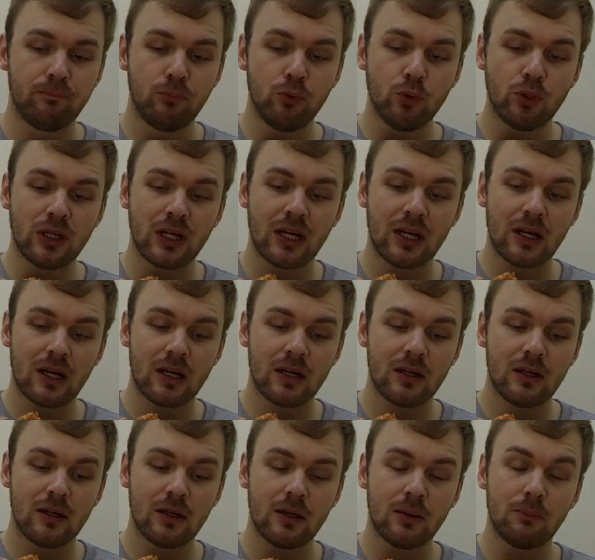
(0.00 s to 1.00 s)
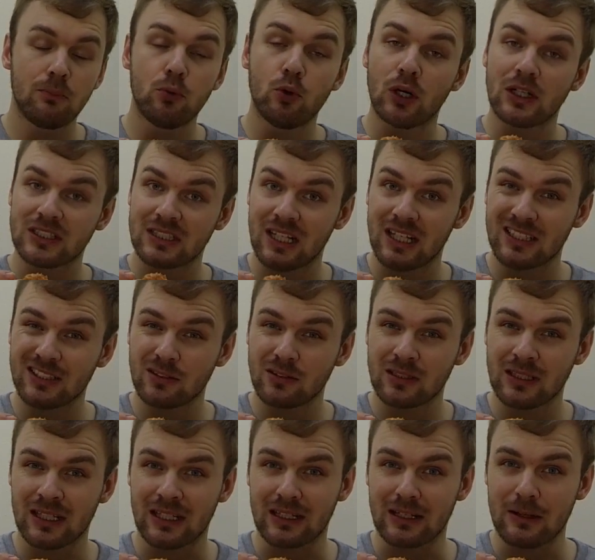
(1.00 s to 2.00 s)
buka uh, puasa atau
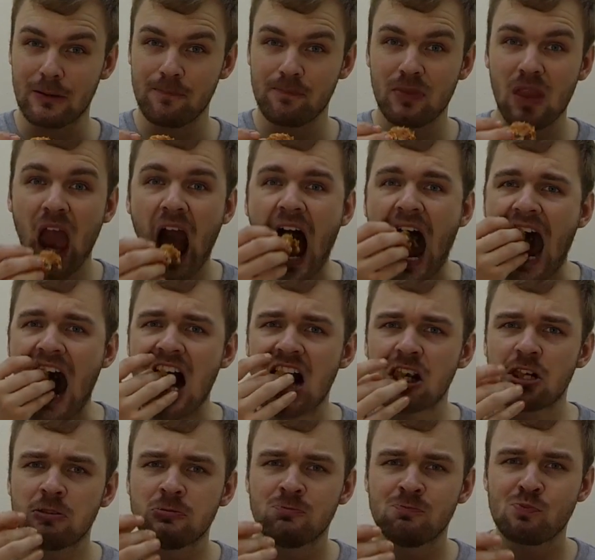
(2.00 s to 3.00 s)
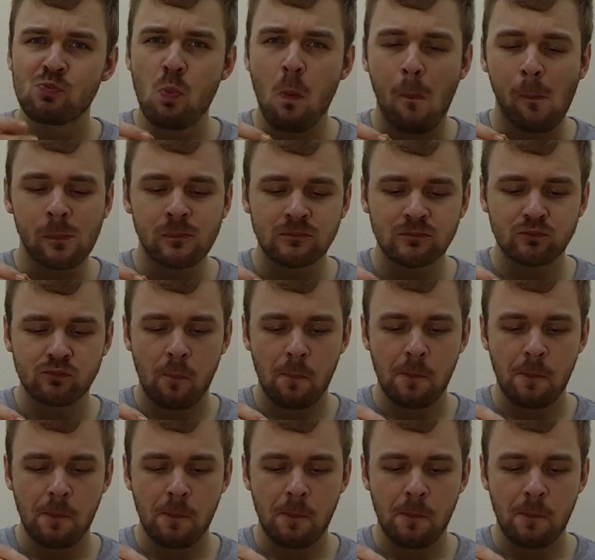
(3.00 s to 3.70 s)
enggak ya? Hmm.